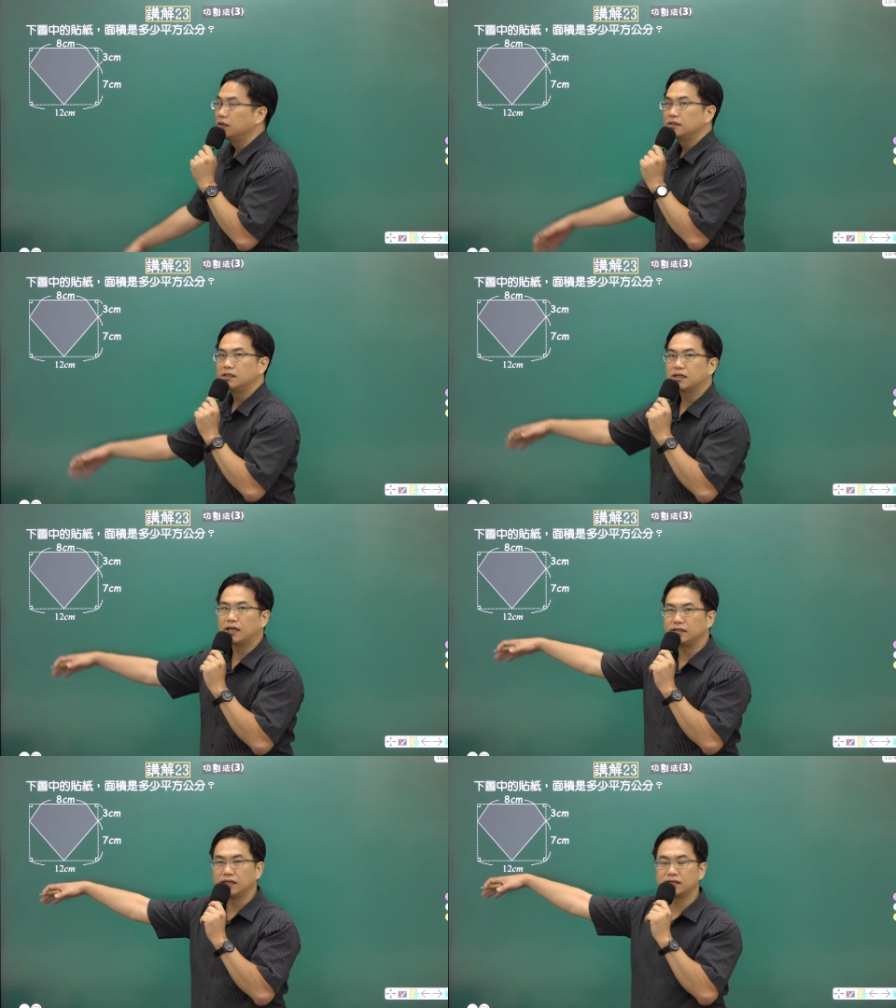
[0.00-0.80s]
这
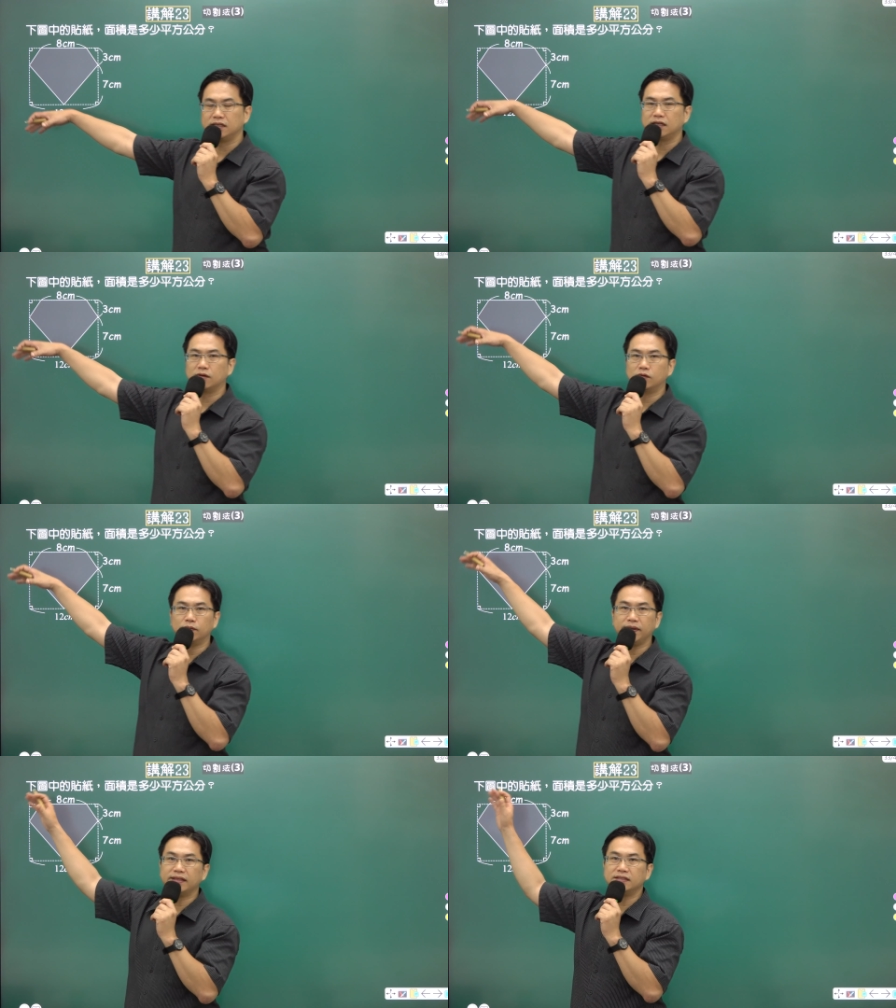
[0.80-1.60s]
看起来是一个五
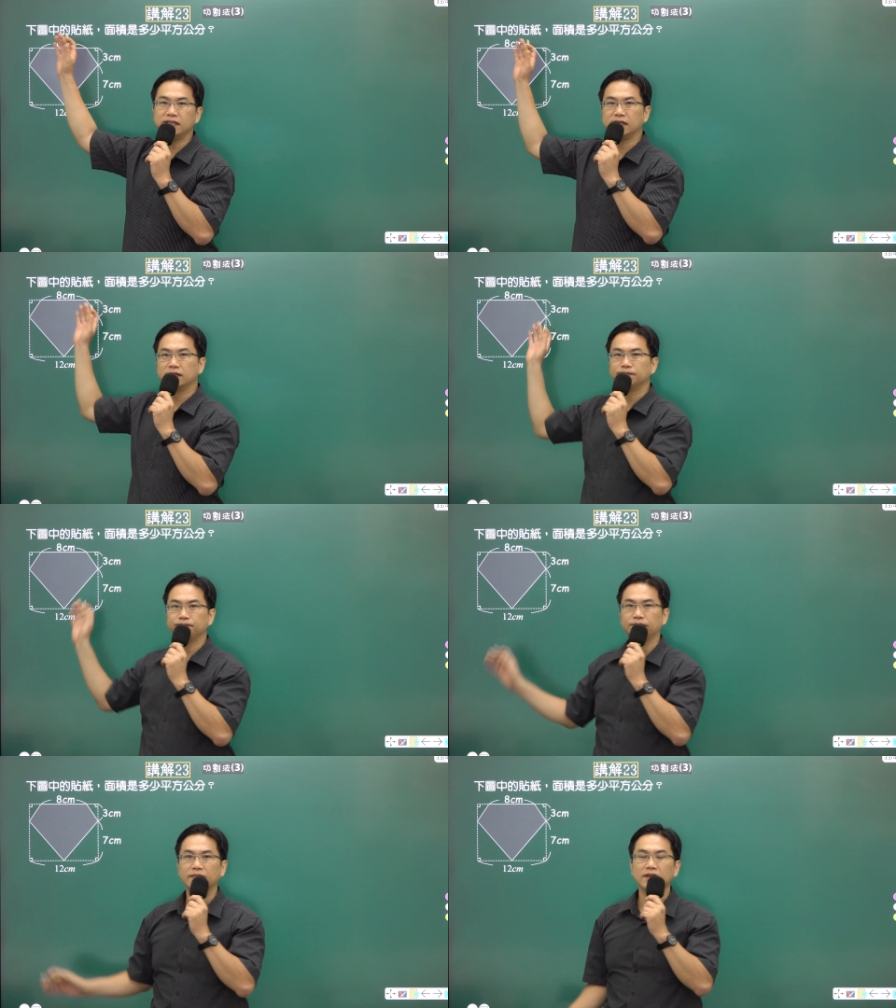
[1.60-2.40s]
边形，
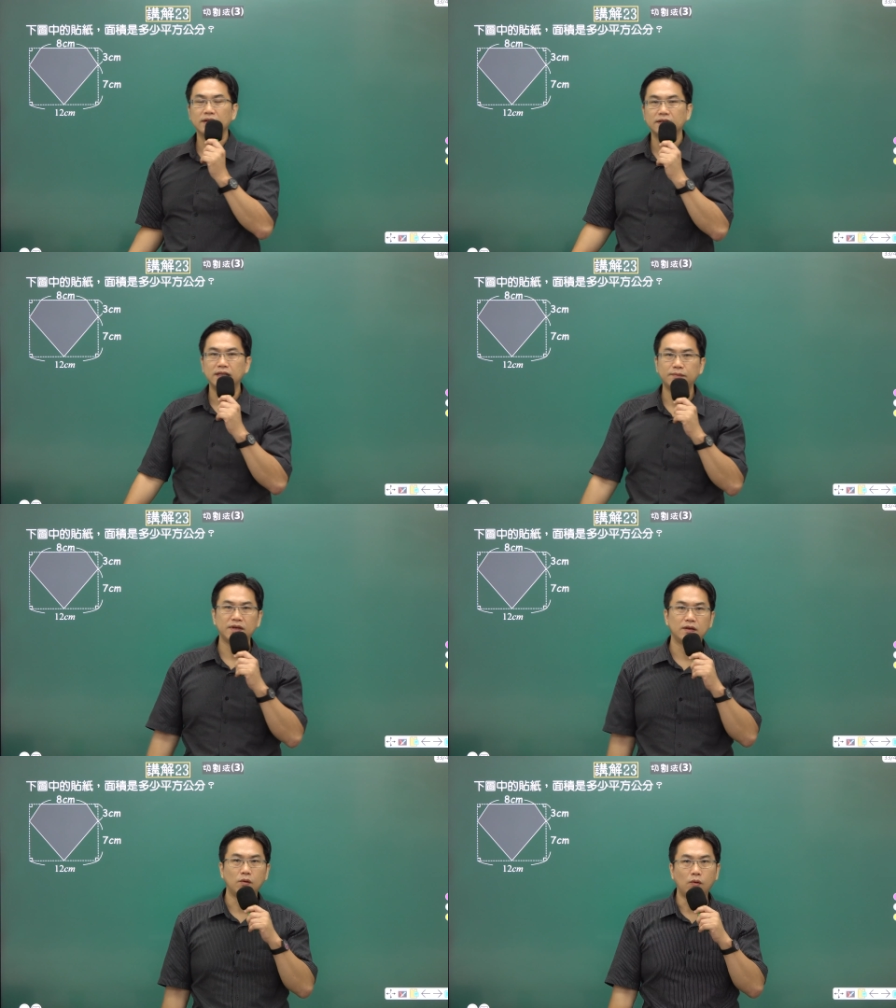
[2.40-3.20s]
那
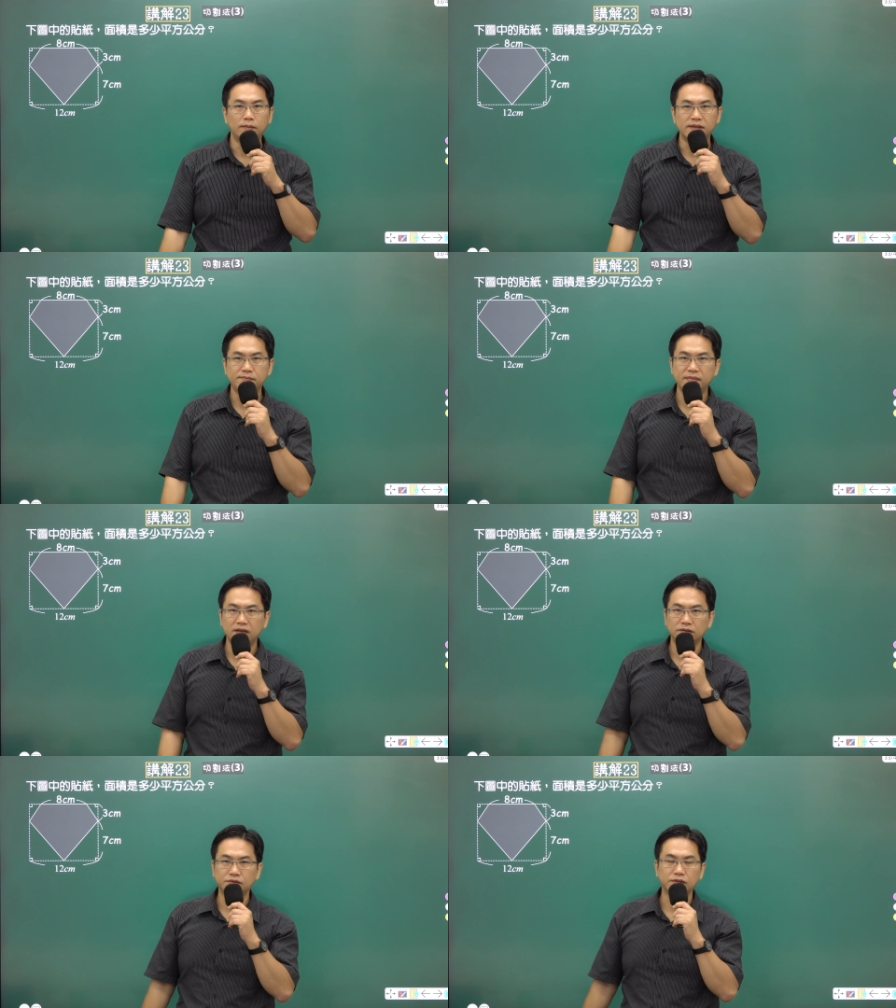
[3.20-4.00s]
么我们没
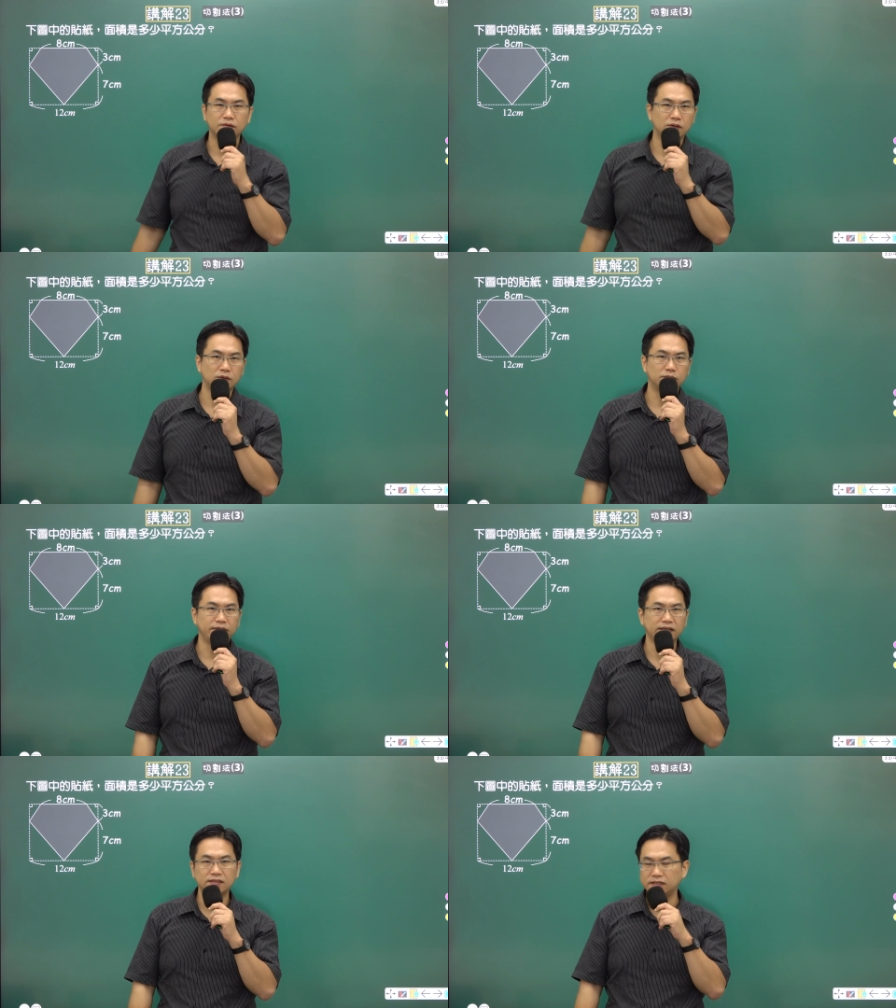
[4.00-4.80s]
有学过五
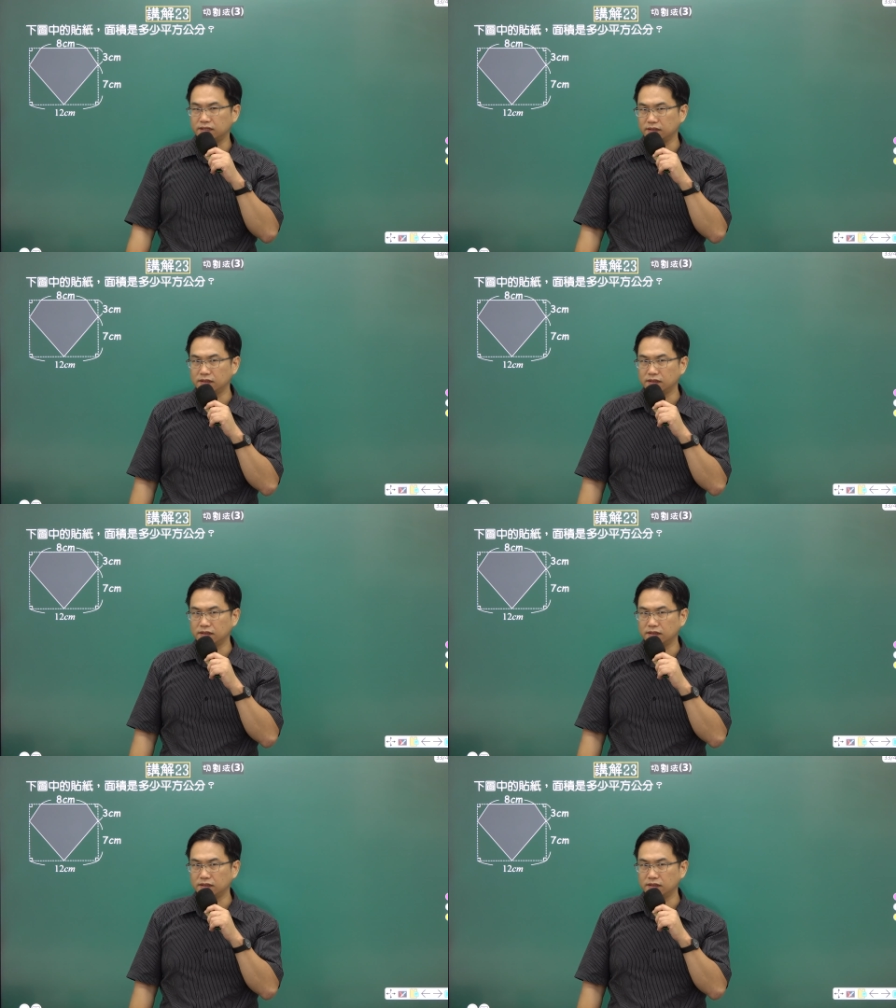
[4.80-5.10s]
边形